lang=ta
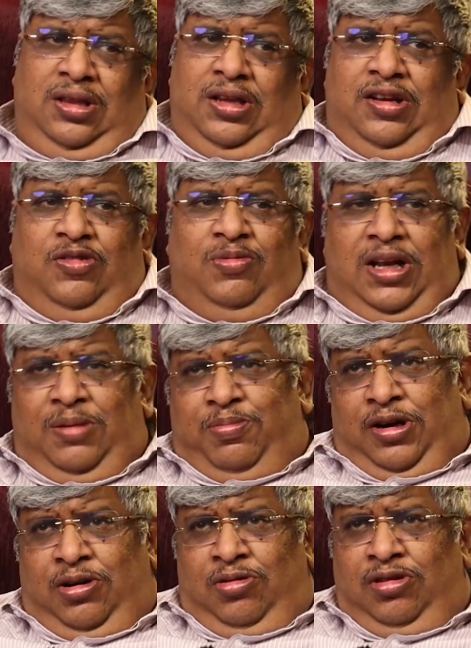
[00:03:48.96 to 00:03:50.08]
தட் இஸ் வேலை
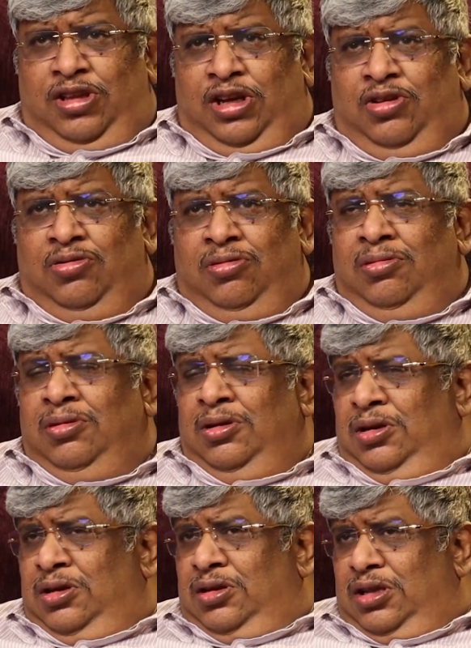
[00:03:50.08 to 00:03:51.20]
பண்ணணும்னு தெரியும்
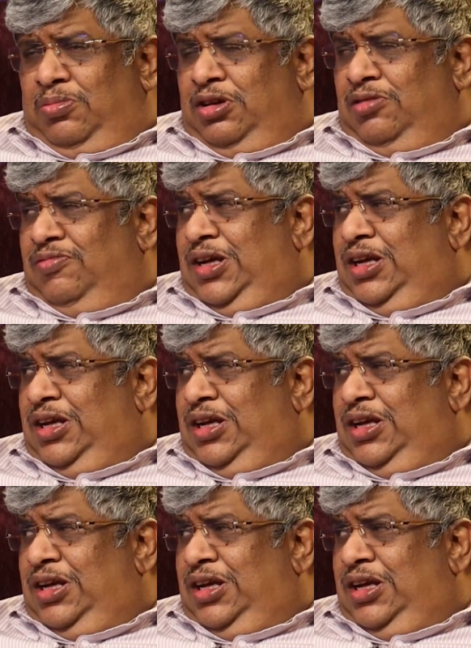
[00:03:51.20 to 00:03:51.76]
நம்மளுக்கு